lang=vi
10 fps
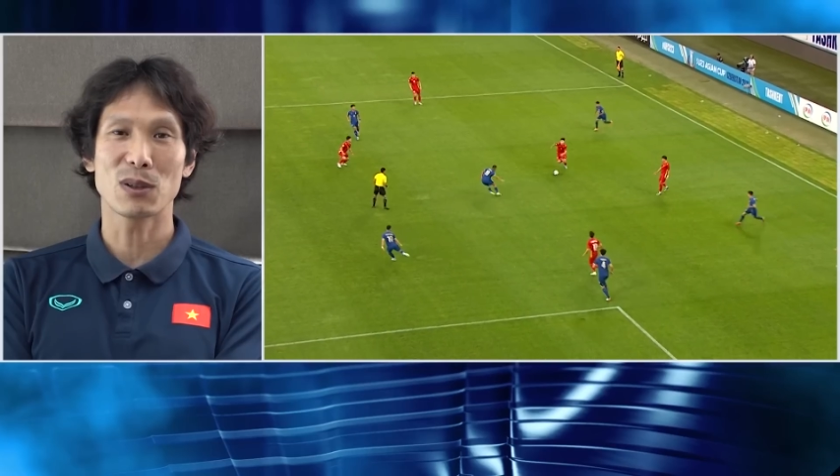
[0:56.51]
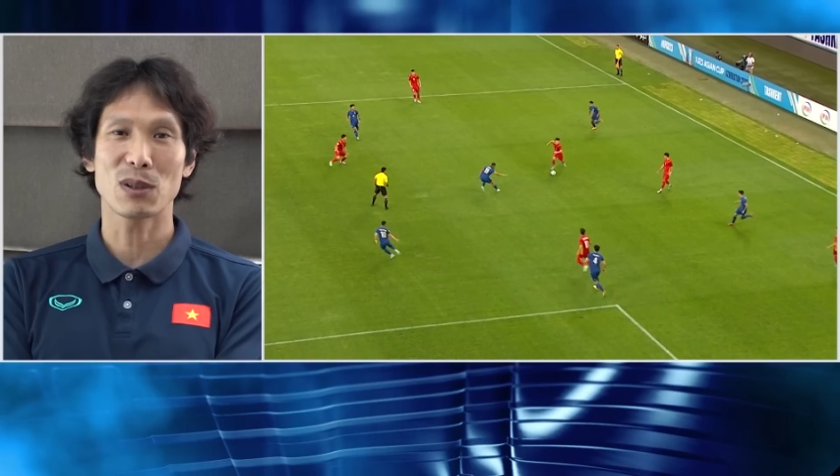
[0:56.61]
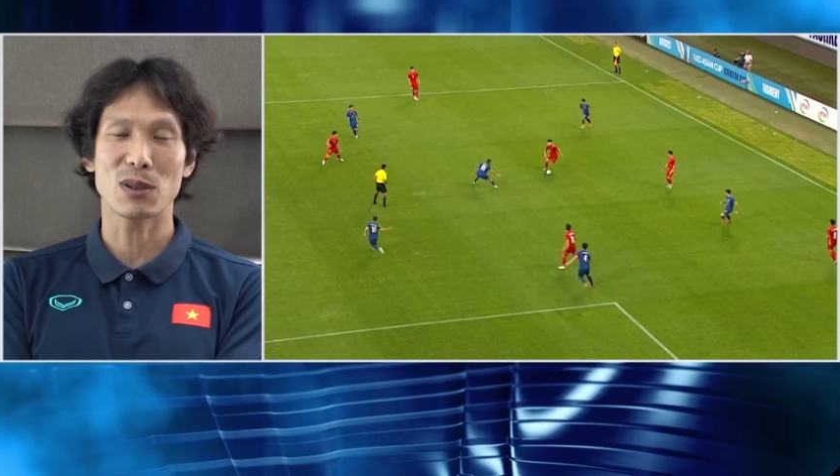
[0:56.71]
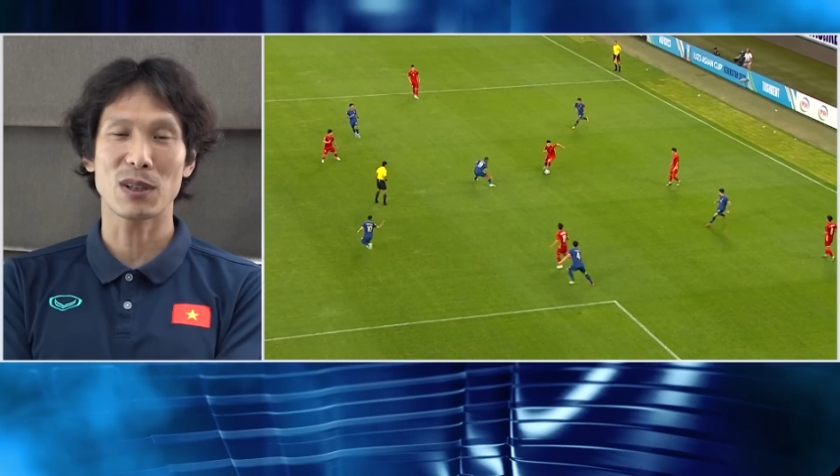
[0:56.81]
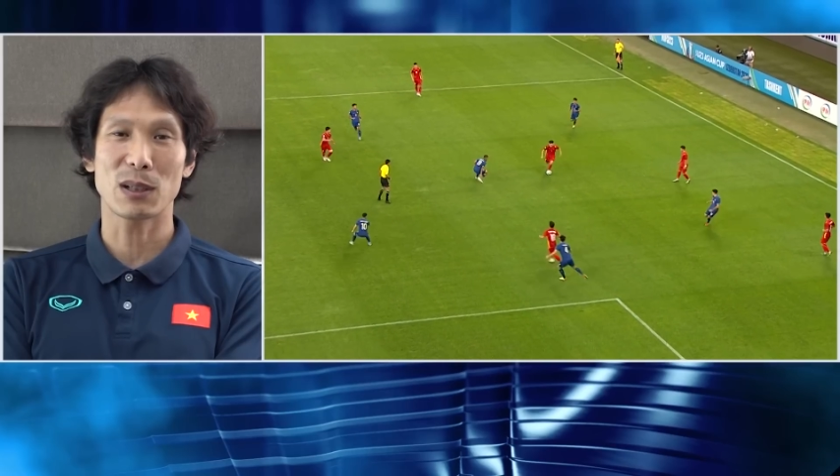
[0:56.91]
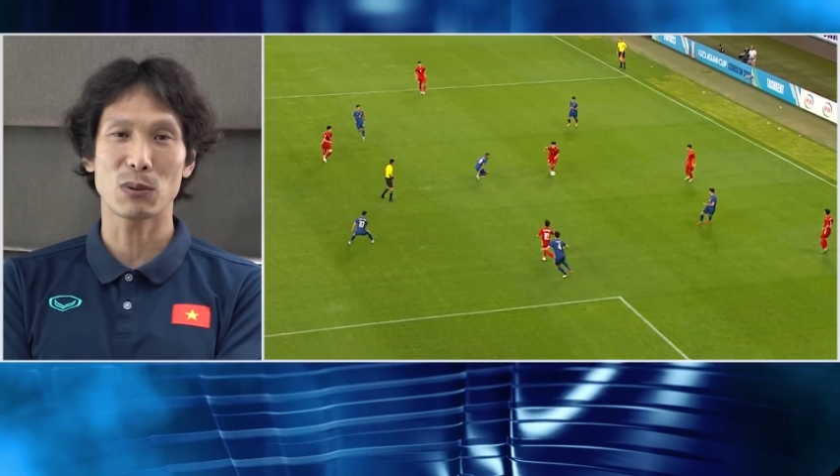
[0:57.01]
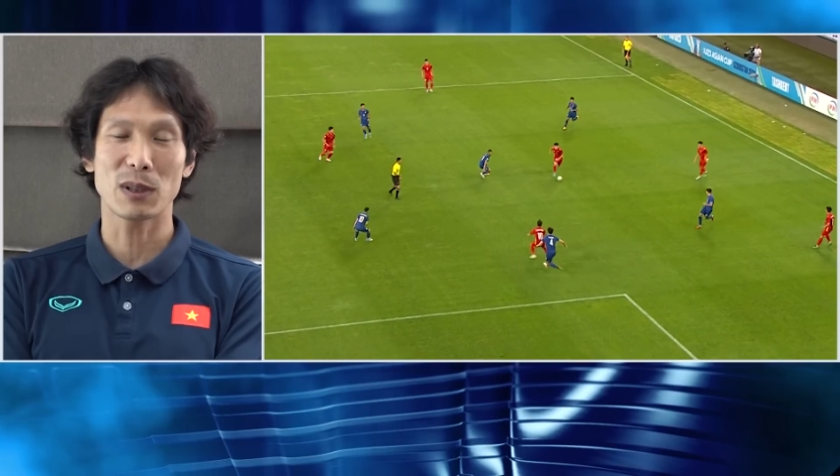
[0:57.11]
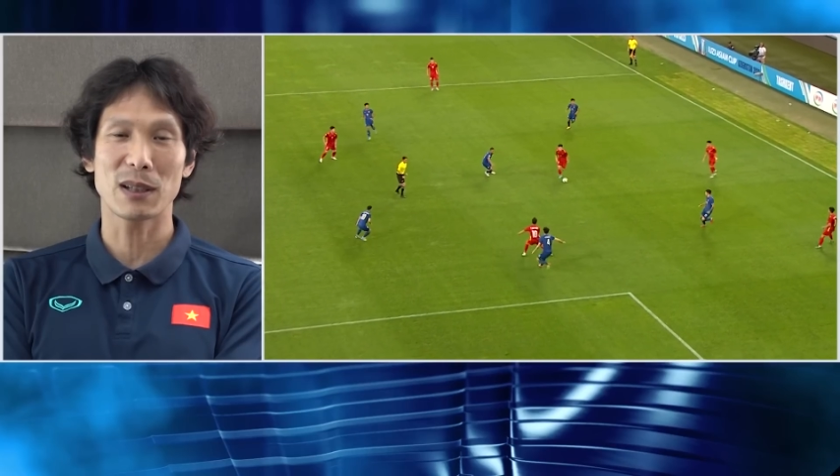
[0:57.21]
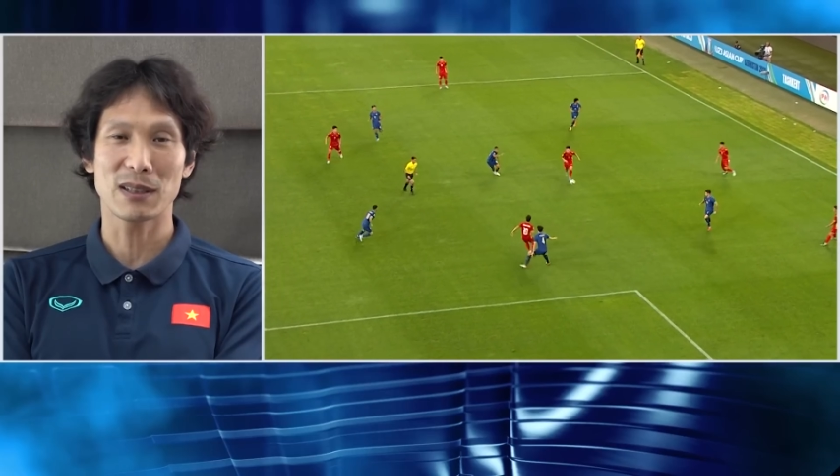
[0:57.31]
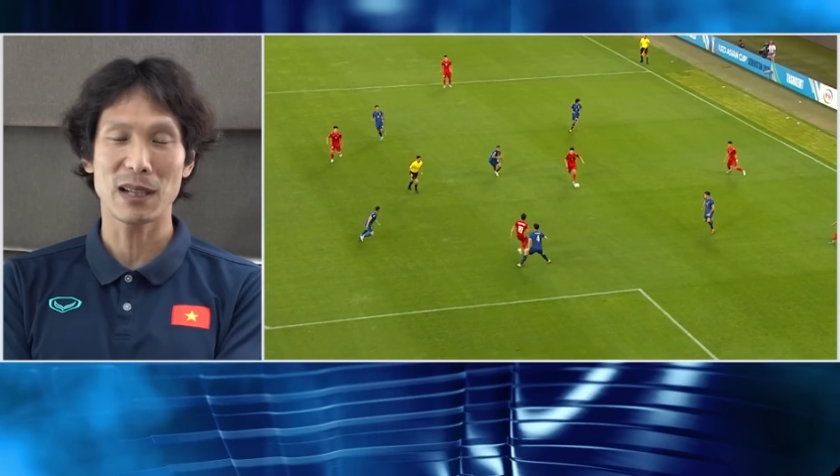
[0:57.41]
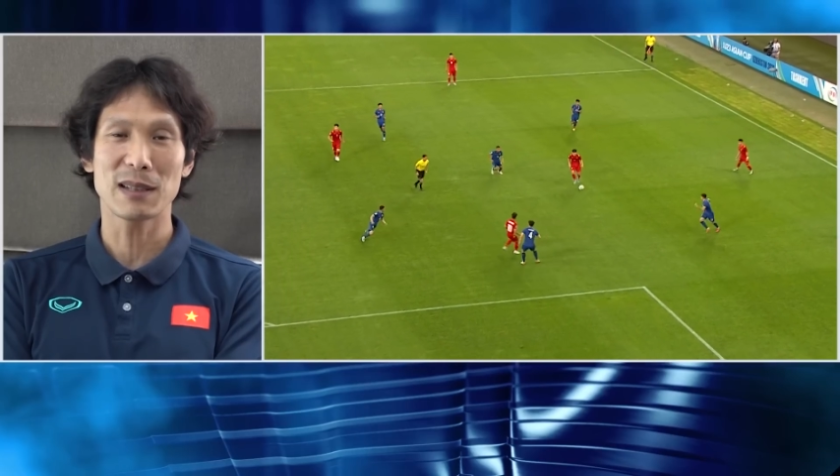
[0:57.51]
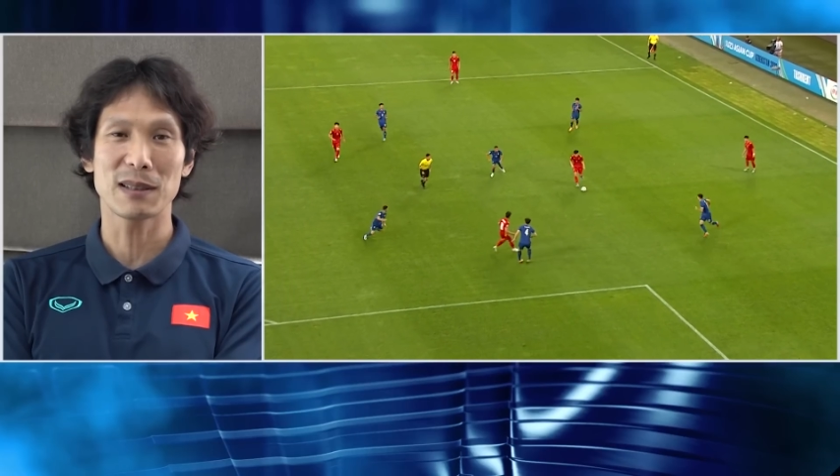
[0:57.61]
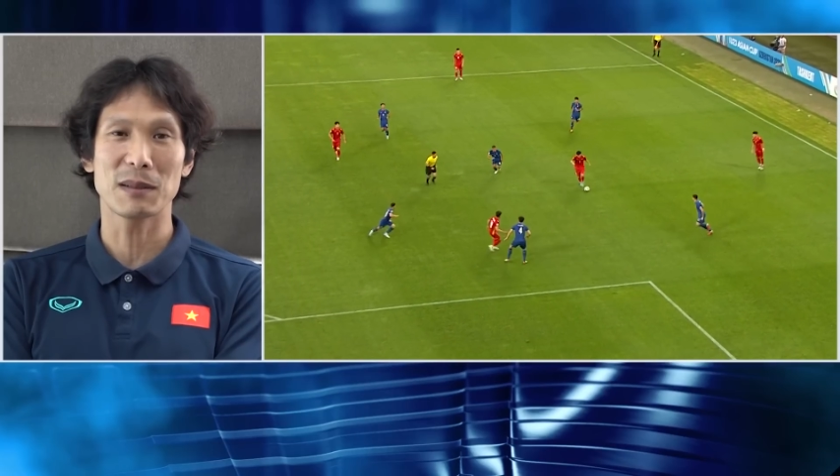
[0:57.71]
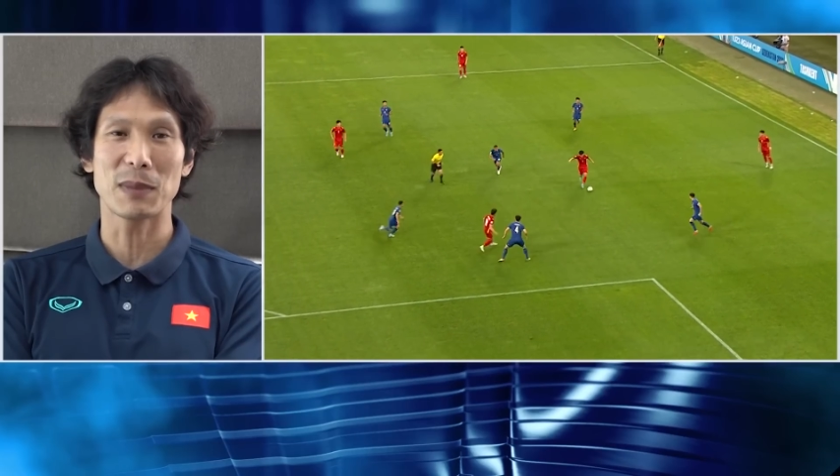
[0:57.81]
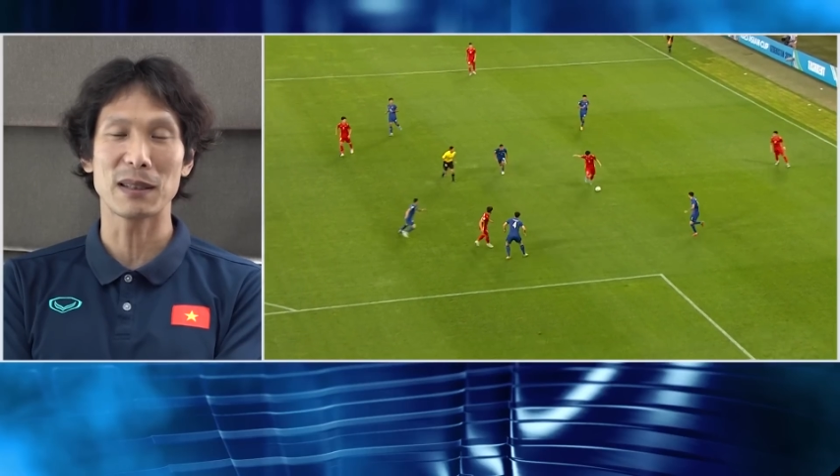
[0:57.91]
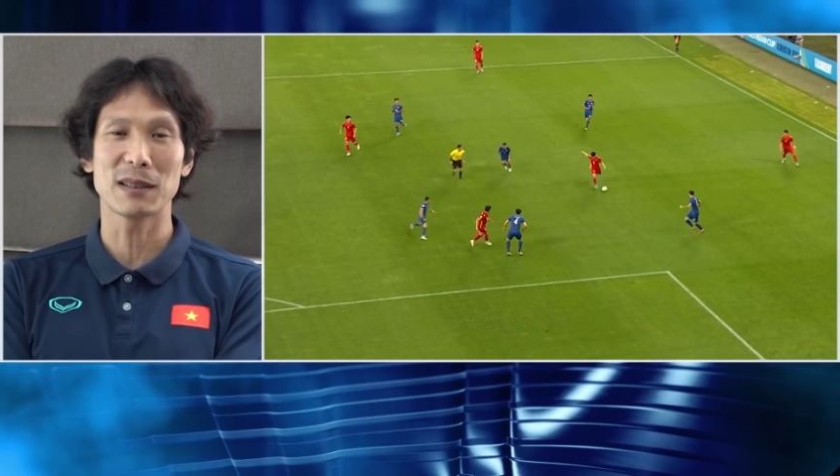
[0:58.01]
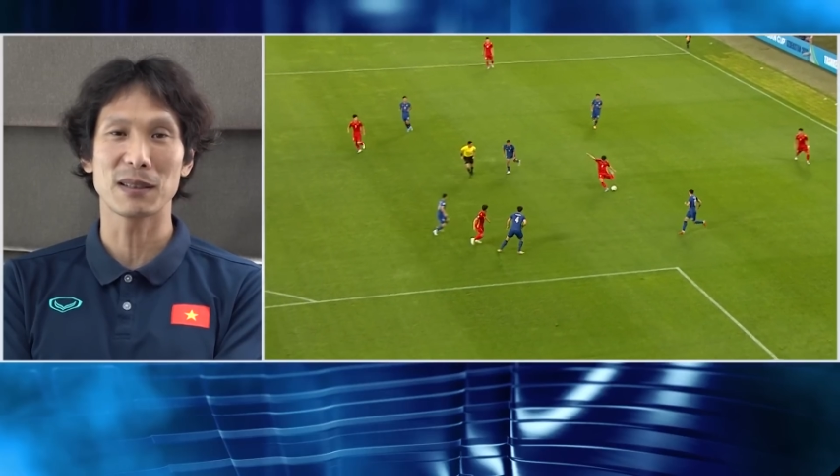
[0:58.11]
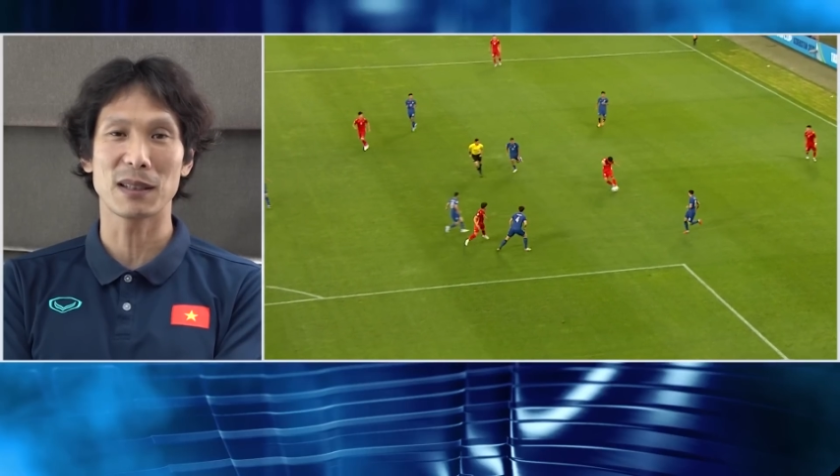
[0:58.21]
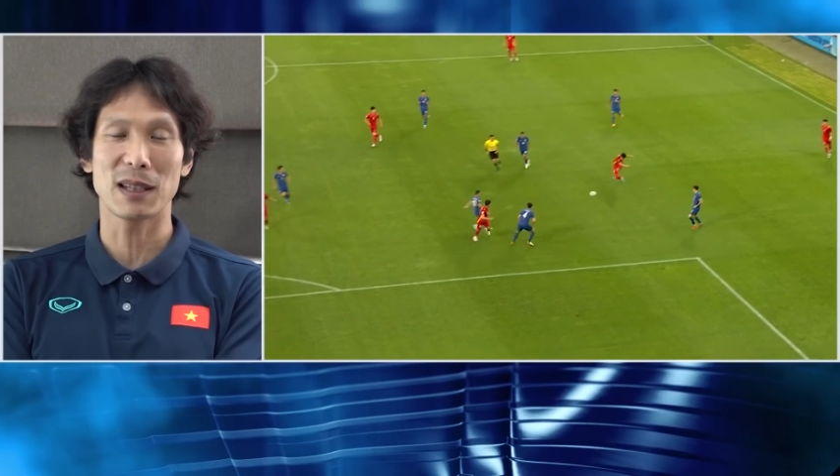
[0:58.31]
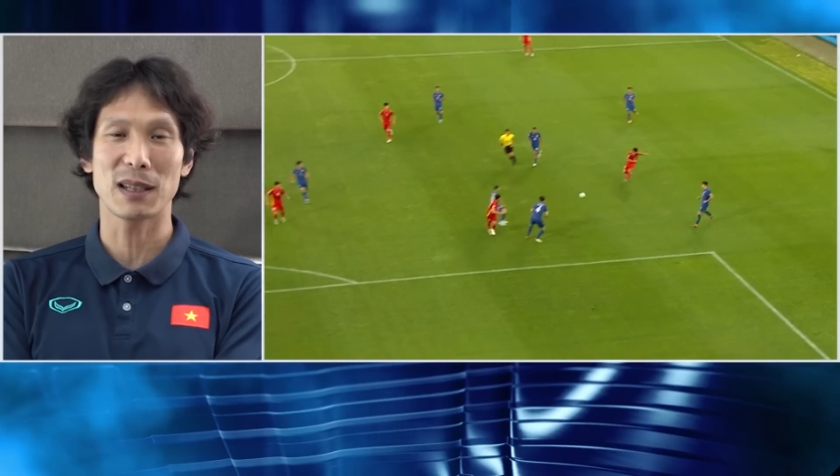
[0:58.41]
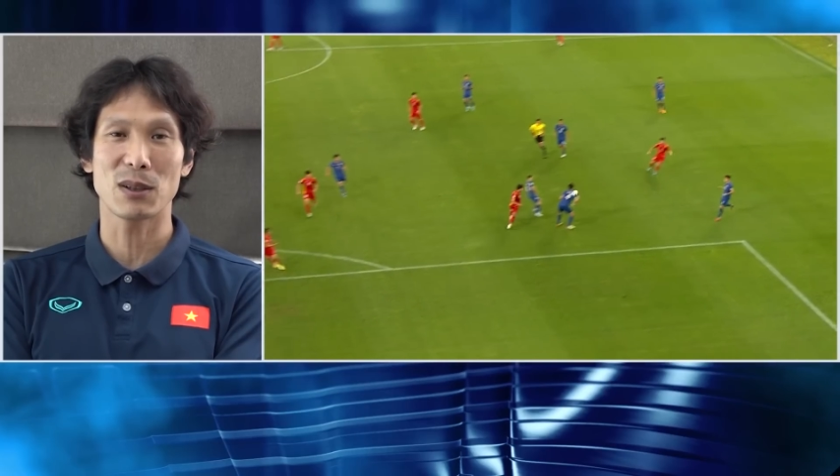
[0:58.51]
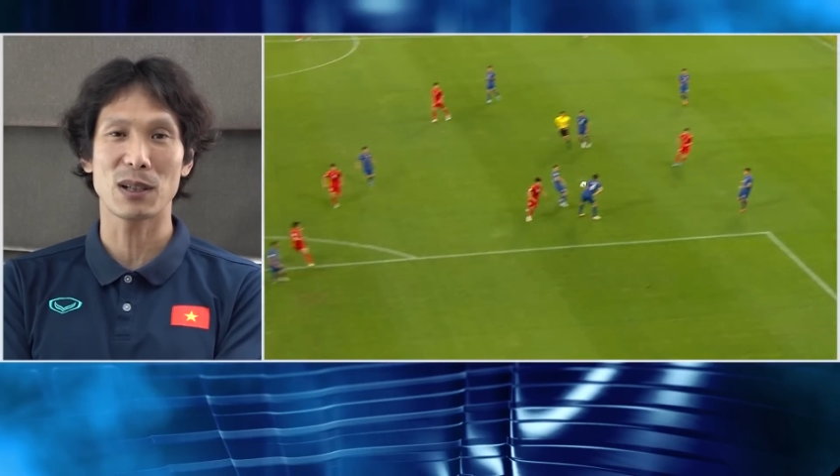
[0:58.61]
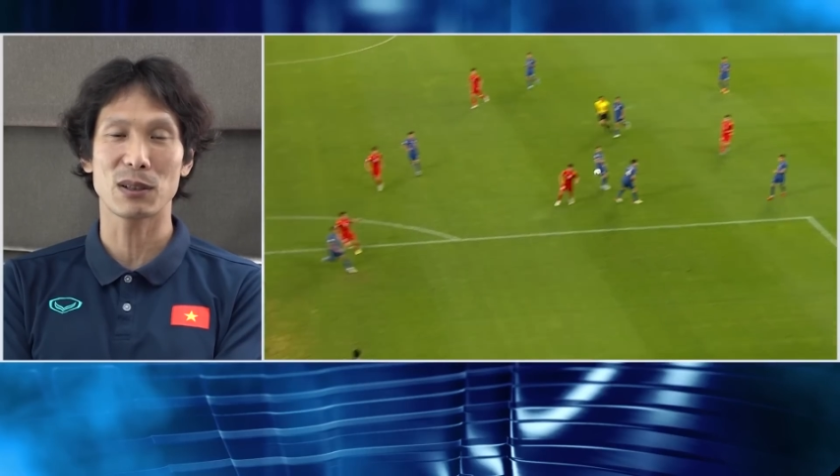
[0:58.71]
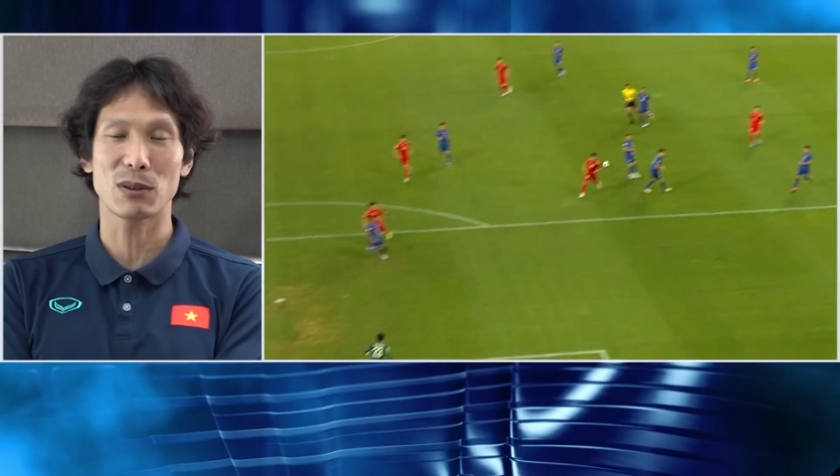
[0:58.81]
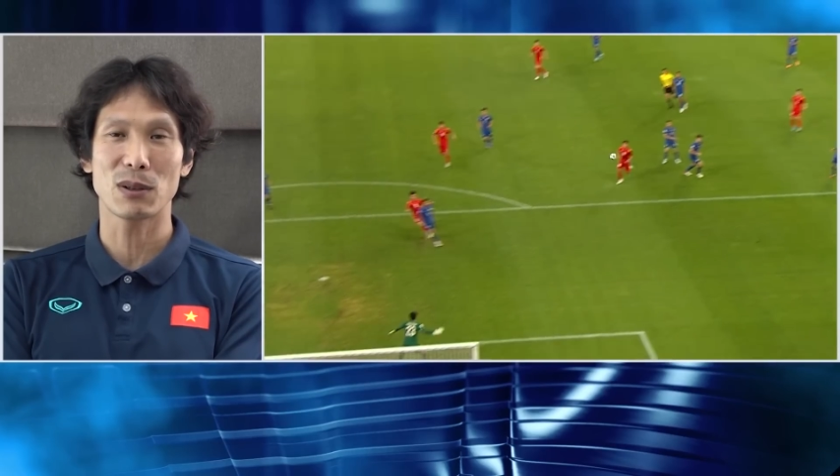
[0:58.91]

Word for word: Tôi thấy đây là lối chơi phù hợp với tất cả các cầu thủ